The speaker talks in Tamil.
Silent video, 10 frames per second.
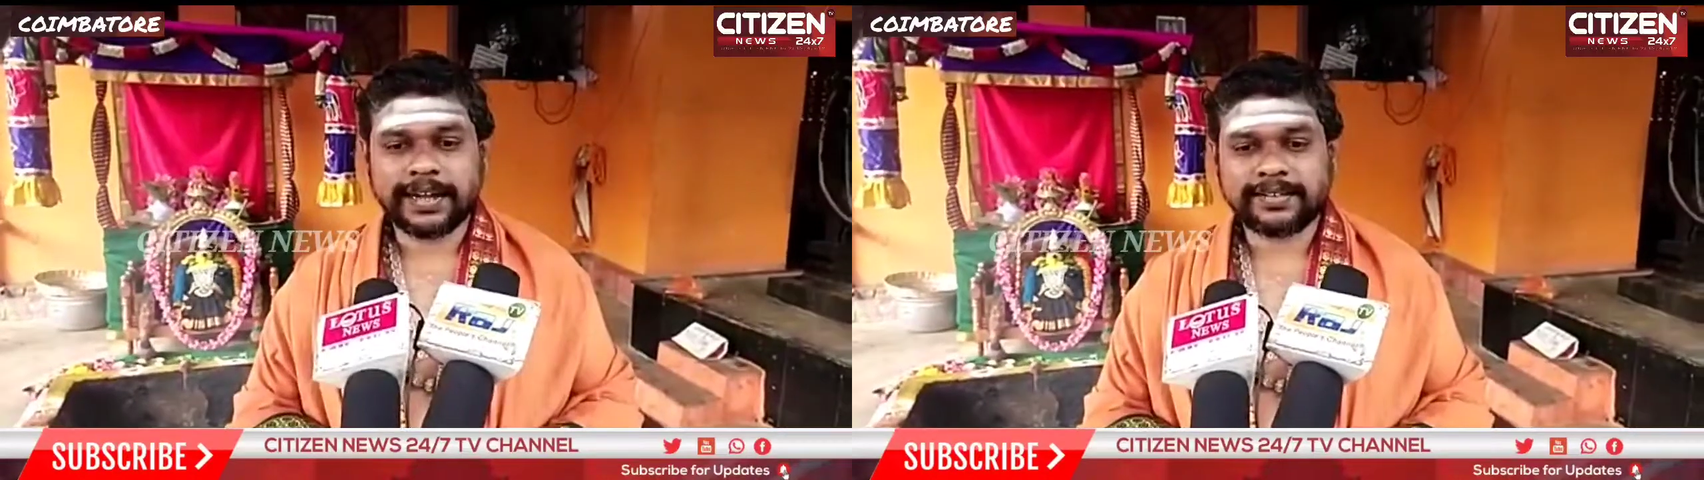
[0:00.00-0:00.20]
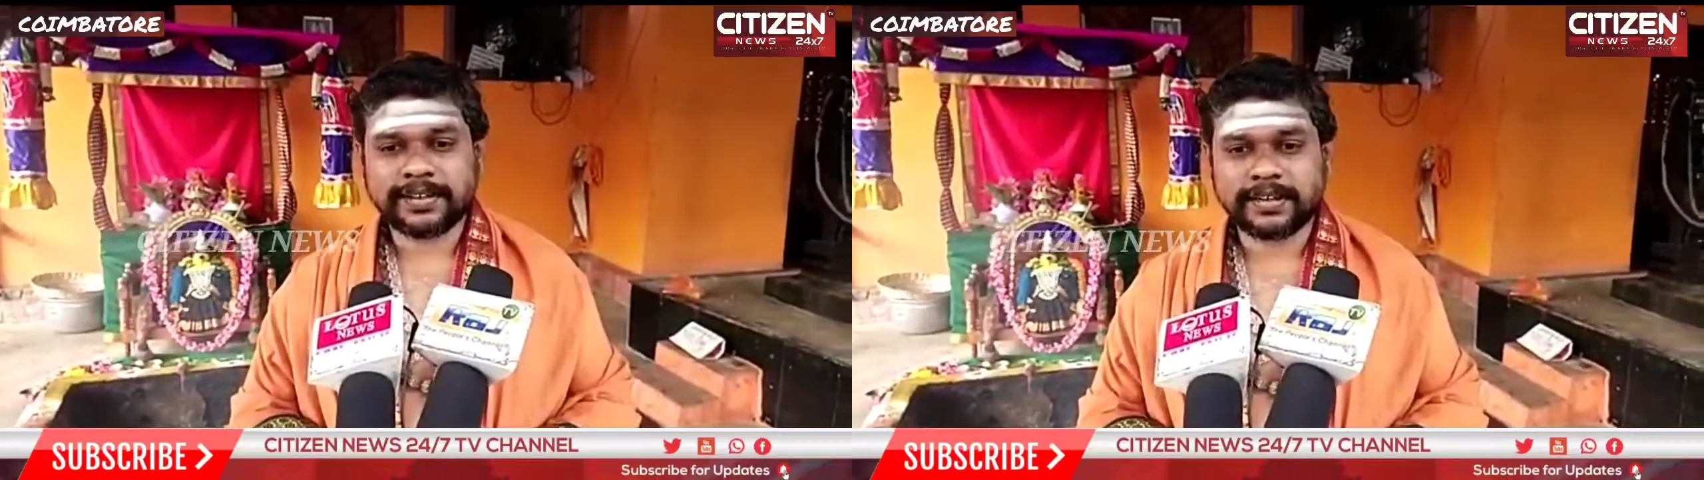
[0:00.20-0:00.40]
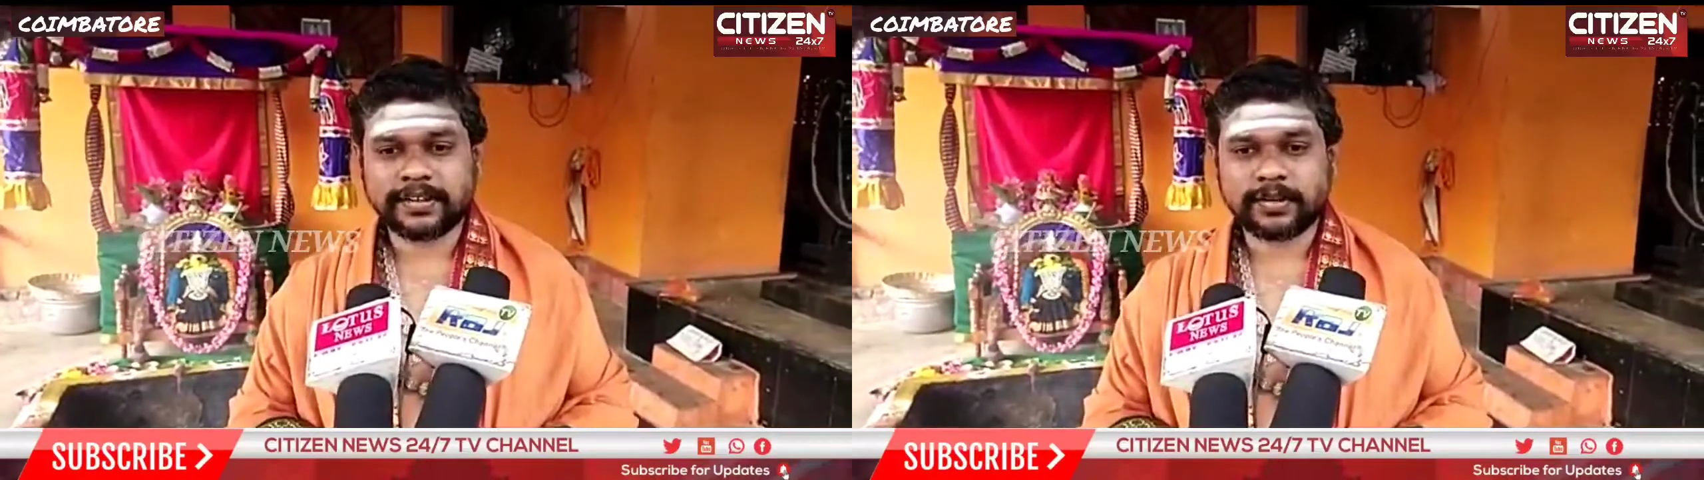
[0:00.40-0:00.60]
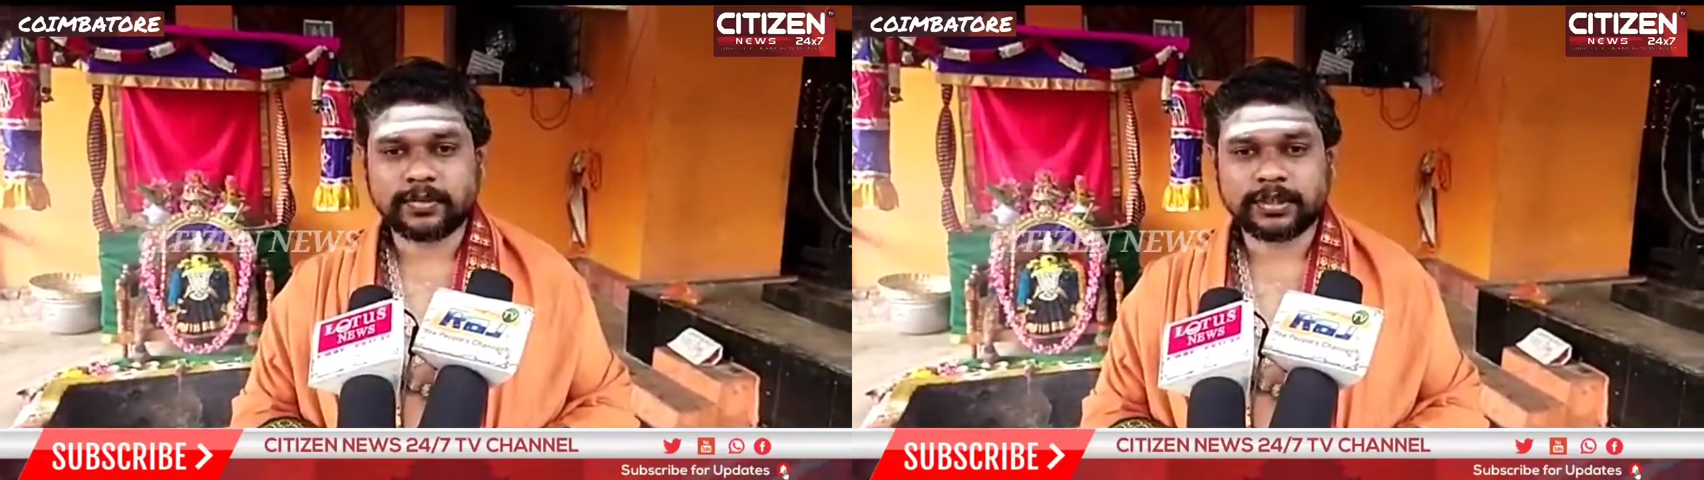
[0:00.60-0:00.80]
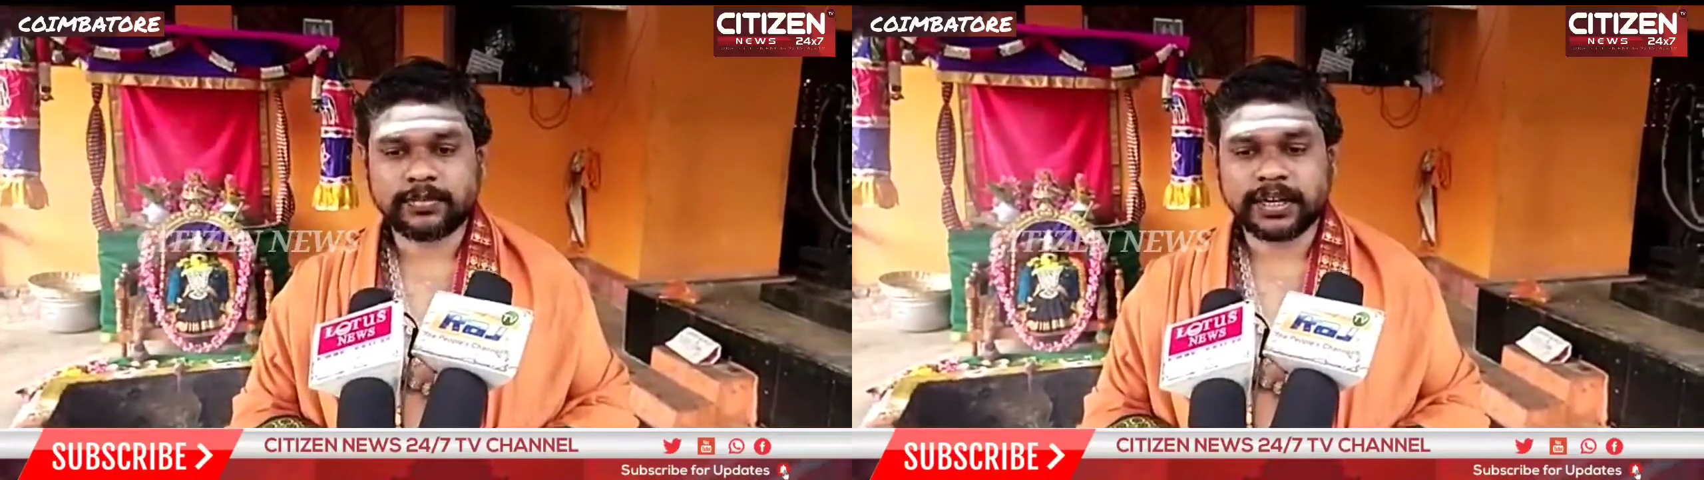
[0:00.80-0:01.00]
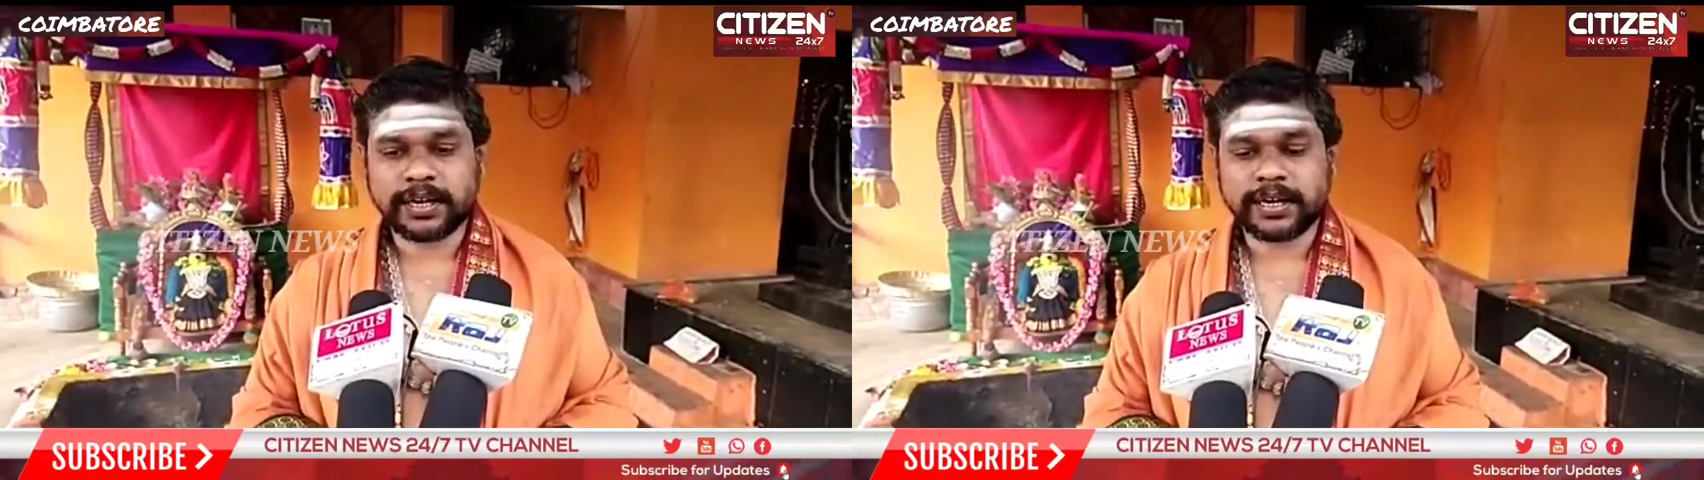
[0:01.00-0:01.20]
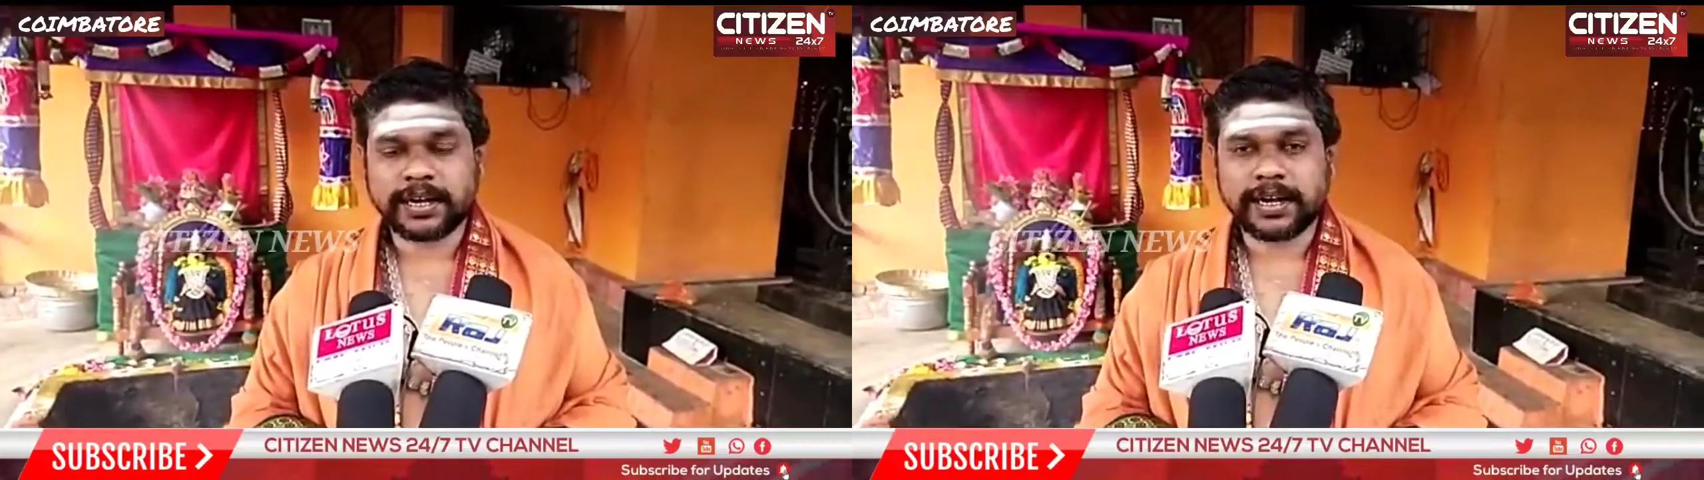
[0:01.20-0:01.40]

அஷ்டதசபுஜ மகா